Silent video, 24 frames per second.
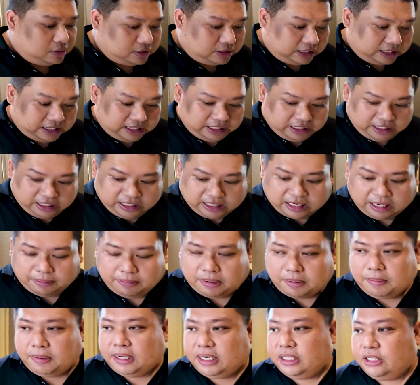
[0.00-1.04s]
Jadi ini
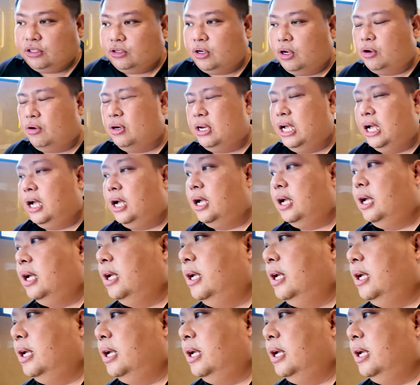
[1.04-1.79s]
kamar mandinya juga udah